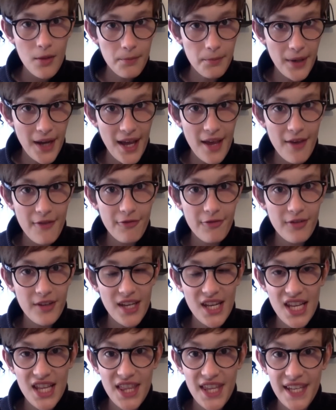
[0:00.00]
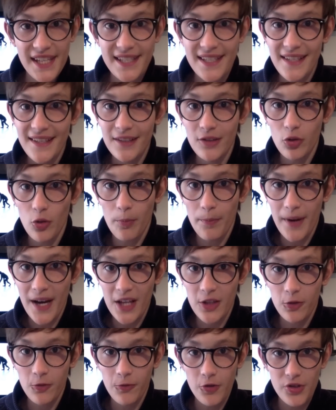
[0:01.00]
Bref, il n'existe
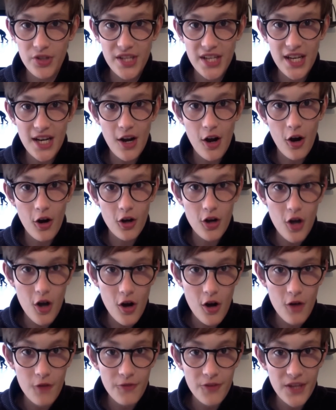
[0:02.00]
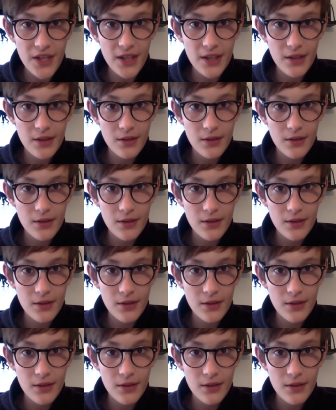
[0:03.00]
pas de fossiles encore en vie.